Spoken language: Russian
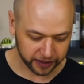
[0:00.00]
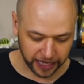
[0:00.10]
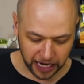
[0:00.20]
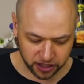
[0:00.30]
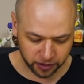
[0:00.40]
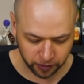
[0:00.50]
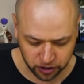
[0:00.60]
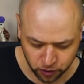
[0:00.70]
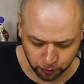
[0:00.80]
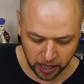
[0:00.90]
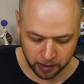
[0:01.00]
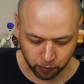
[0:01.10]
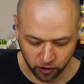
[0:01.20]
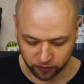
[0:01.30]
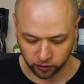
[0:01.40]
Дальше приступаем
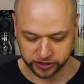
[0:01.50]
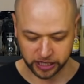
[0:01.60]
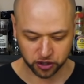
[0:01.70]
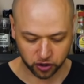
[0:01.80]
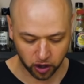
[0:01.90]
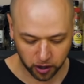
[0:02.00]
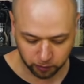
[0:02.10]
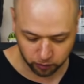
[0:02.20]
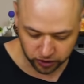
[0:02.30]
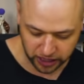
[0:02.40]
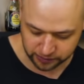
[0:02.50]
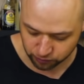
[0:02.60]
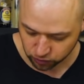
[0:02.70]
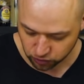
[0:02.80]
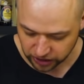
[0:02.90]
пофигу за что, у нас
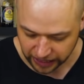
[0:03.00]
будут